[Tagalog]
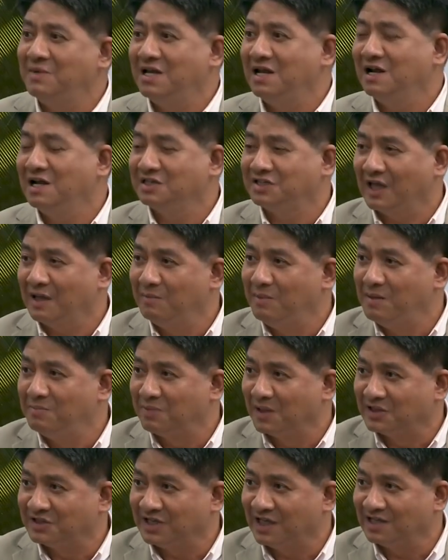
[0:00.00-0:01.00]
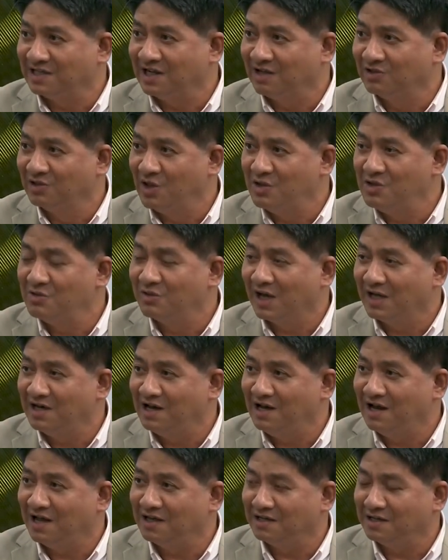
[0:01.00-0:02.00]
nila 7% lang daw yung
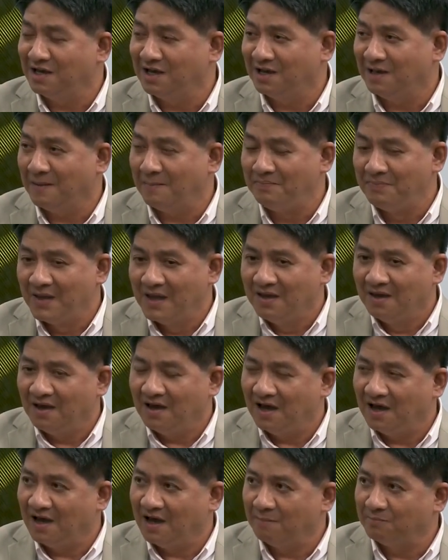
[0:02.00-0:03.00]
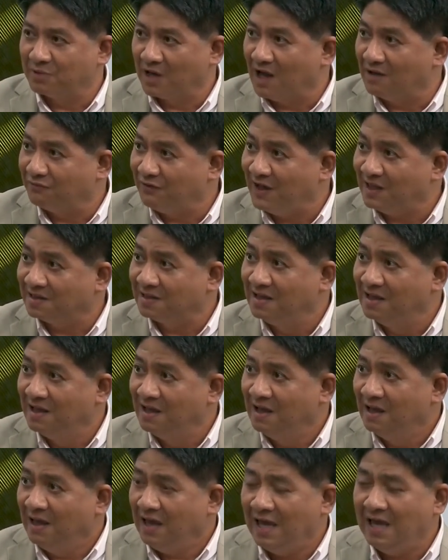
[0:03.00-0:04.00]
kanilang uh, uh, profit.
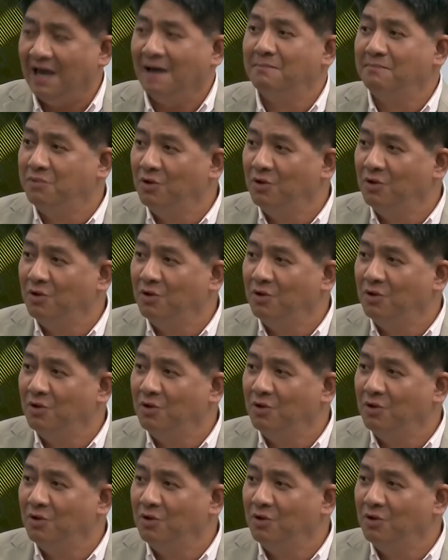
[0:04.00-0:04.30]
Eh, ang